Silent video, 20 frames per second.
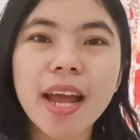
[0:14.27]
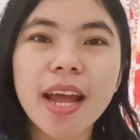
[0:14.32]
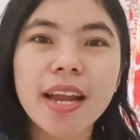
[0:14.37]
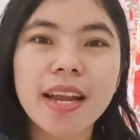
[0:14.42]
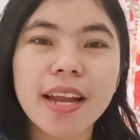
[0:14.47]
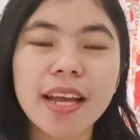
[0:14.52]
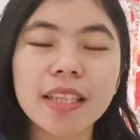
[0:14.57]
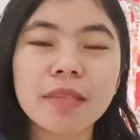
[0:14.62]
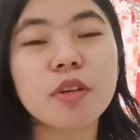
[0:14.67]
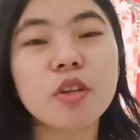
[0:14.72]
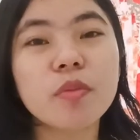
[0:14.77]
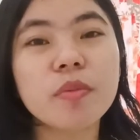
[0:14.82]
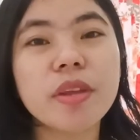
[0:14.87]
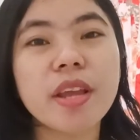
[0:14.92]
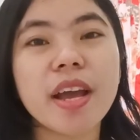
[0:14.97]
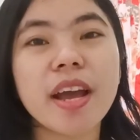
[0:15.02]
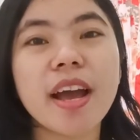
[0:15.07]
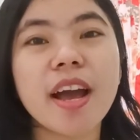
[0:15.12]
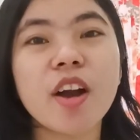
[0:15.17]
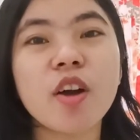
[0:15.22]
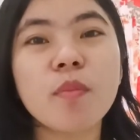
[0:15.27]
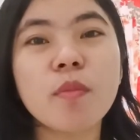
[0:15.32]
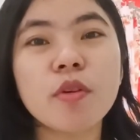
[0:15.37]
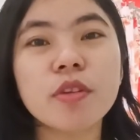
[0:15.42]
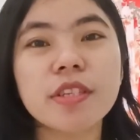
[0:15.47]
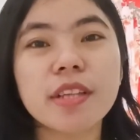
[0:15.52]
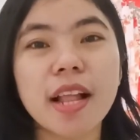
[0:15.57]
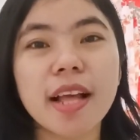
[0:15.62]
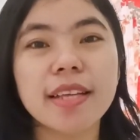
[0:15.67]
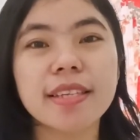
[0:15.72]
Nah, sebelumnya aku mau
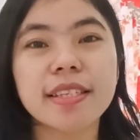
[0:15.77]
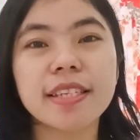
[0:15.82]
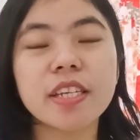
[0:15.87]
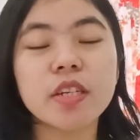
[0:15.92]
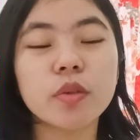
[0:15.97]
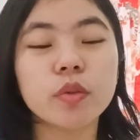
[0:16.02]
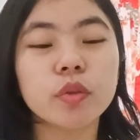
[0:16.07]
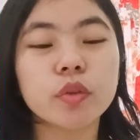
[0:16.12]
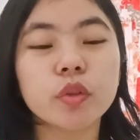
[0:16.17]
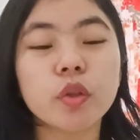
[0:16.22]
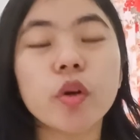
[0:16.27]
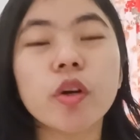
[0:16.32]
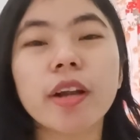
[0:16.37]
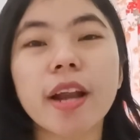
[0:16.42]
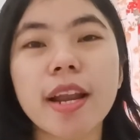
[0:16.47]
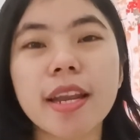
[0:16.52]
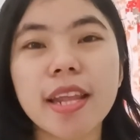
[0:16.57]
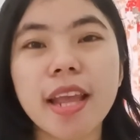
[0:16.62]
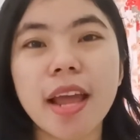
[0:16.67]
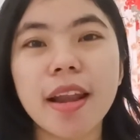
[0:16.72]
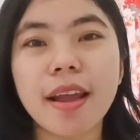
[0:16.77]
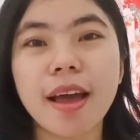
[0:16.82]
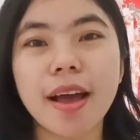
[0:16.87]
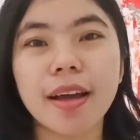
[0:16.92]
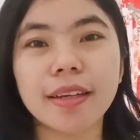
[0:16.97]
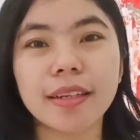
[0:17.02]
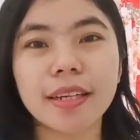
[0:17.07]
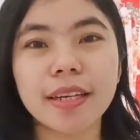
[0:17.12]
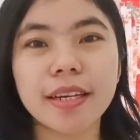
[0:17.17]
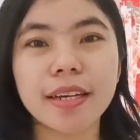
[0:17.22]
jelasin untuk radian
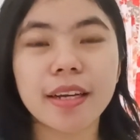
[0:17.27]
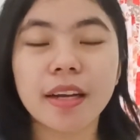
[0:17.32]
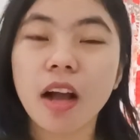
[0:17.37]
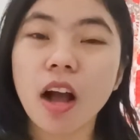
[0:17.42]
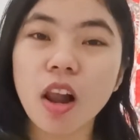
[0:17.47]
acne.